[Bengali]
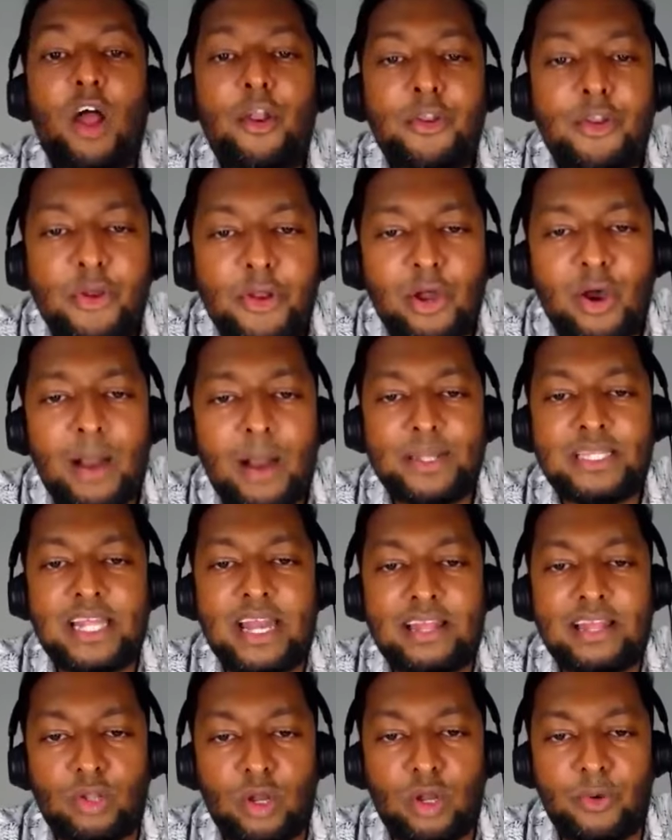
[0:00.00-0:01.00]
লন্ডনেও আমাদের
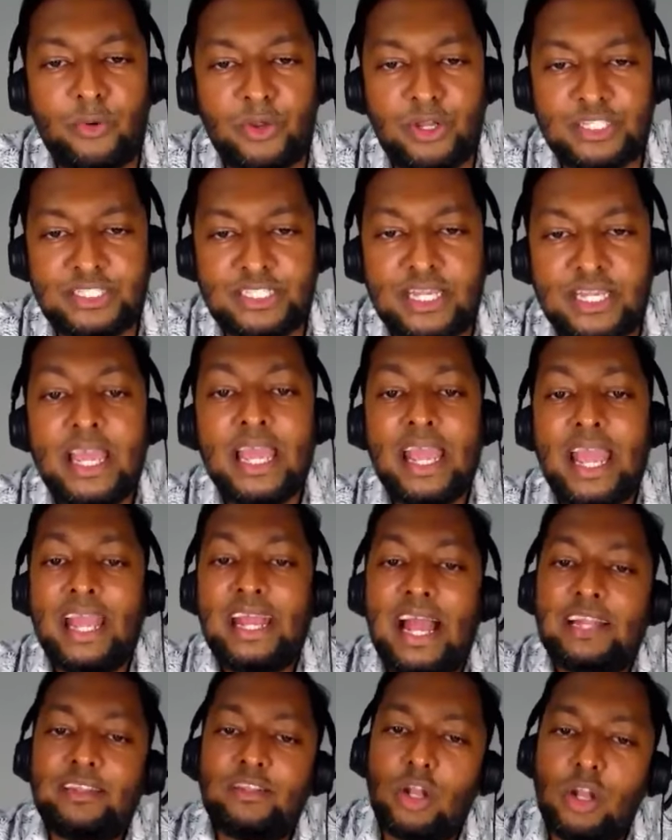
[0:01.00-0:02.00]
আন্দোলন হয়েছে
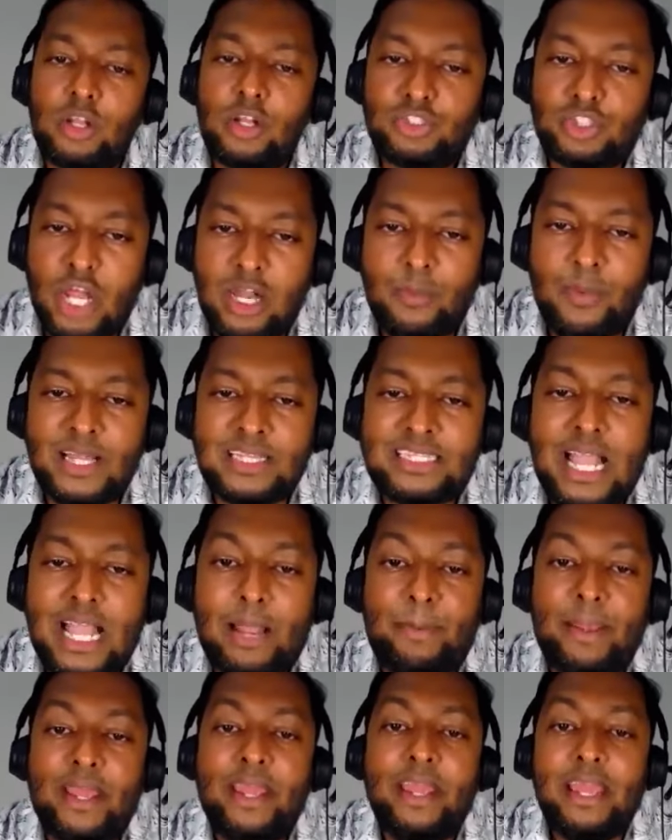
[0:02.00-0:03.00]
এই আন্দোলন চলমান
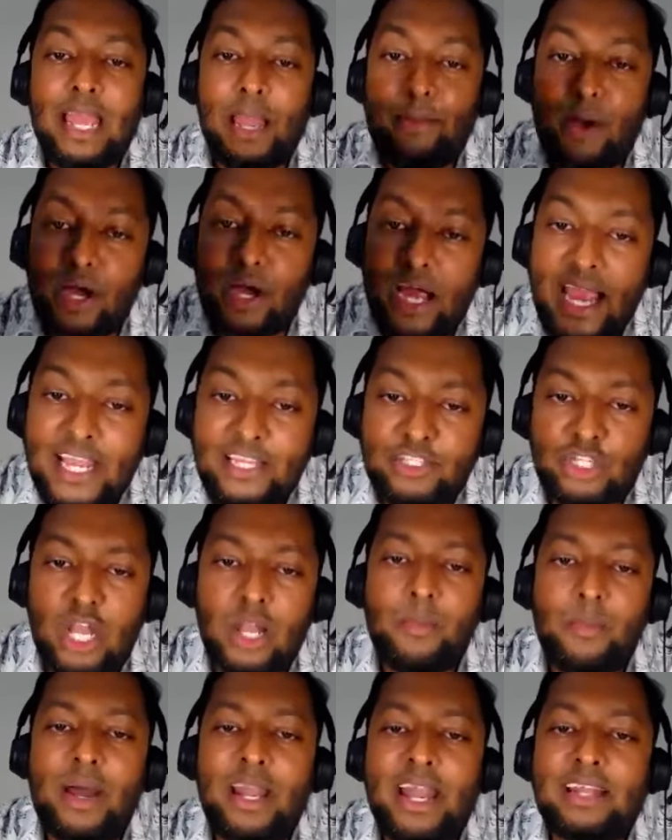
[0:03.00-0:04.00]
থাকবে এবং এই
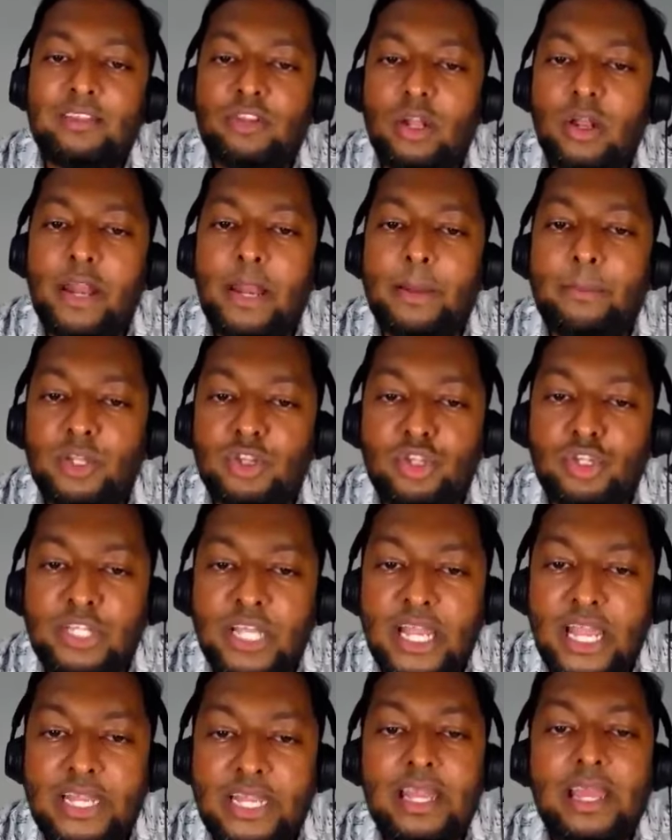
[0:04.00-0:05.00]
চলমান আন্দোলনের মধ্য
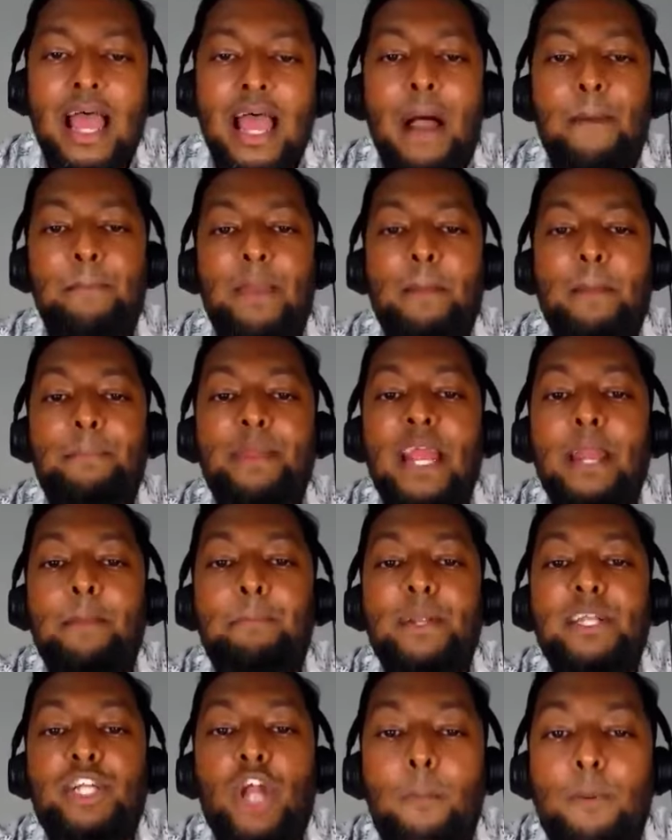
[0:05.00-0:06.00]
দিয়েই আমরা
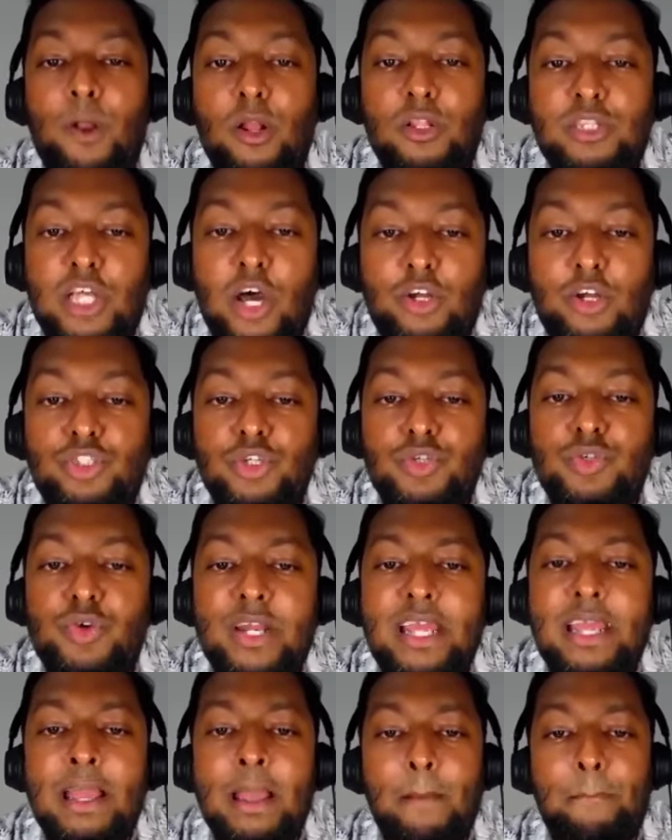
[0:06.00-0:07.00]
বিএনপি সফলতা অর্জন
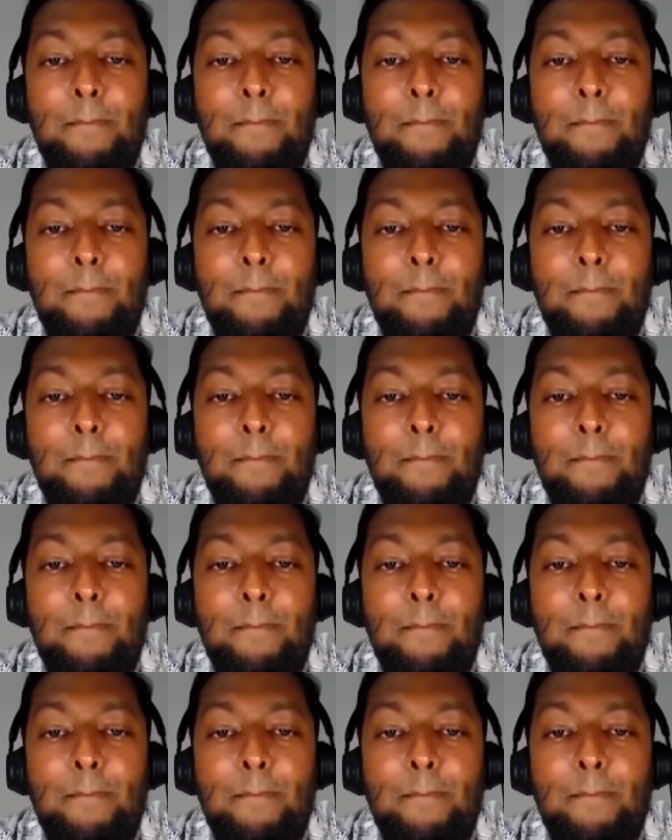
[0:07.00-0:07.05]
করে